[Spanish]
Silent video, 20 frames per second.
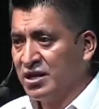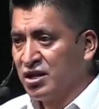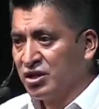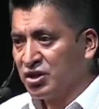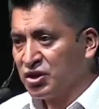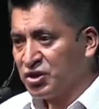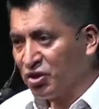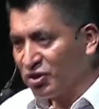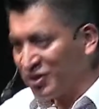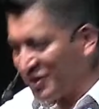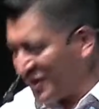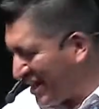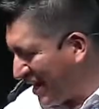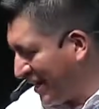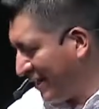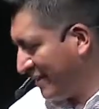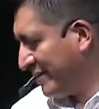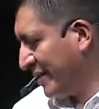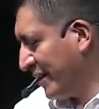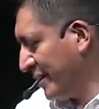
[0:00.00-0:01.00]
son
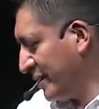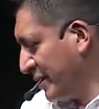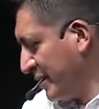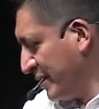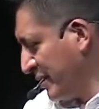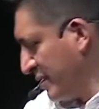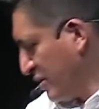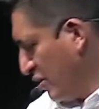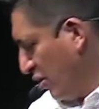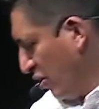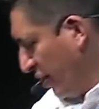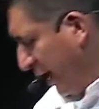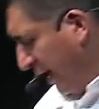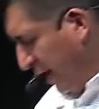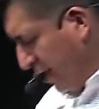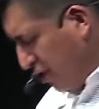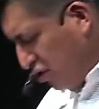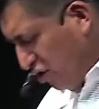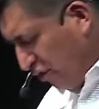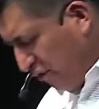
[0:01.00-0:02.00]
ciertas, ¿no?
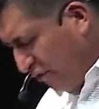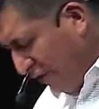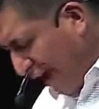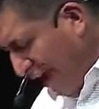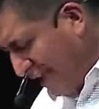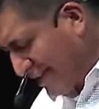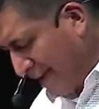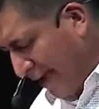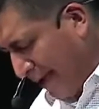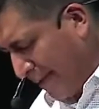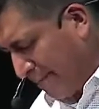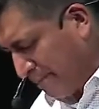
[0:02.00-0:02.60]
Él no falla.